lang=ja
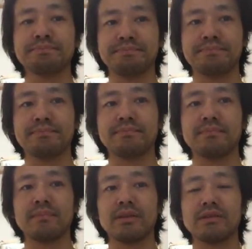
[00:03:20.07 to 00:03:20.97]
うん
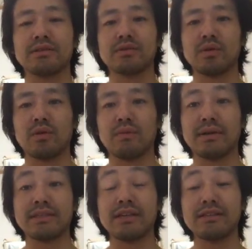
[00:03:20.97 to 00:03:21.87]
そう
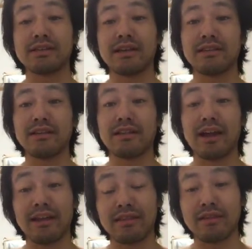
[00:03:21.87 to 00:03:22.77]
まあ仙人さんって
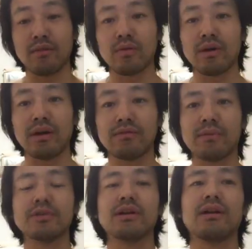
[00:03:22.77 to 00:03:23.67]
誰っていう人がいる
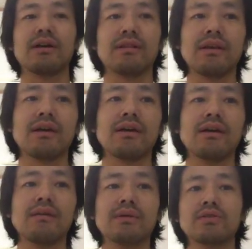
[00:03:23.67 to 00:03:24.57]
かもしれないんで
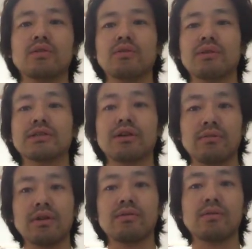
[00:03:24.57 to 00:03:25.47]
そういう人は下の
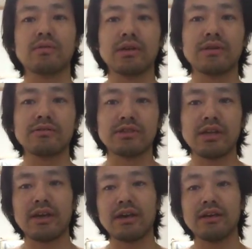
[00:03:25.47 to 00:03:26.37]
リンクをクリックし
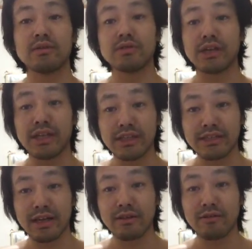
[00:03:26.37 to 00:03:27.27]
てその仙人
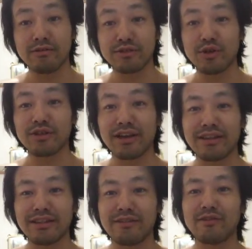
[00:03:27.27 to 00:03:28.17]
さんの正体っ
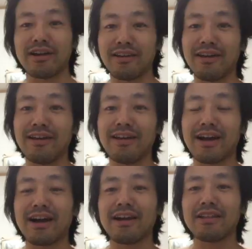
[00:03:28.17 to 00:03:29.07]
ていうのがね
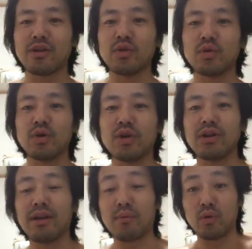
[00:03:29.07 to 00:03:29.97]
書かれてる
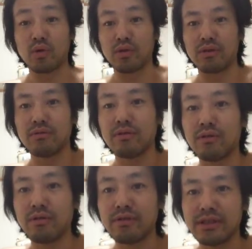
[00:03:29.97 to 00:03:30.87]
レポートっていうの
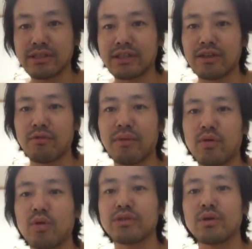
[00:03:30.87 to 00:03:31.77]
にしっかりと目を
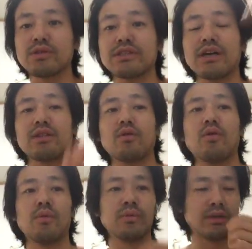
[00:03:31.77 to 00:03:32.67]
通してほしいなと
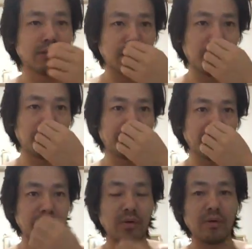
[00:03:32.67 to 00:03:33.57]
思うんですけど
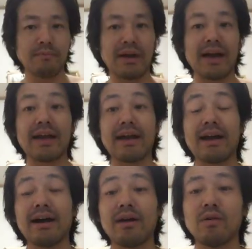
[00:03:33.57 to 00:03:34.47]
そう、まあ、彼か
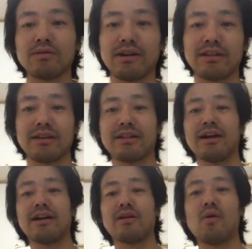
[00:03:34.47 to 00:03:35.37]
ら送られてき
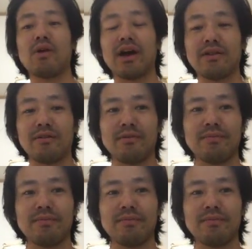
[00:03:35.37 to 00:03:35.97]
た今回の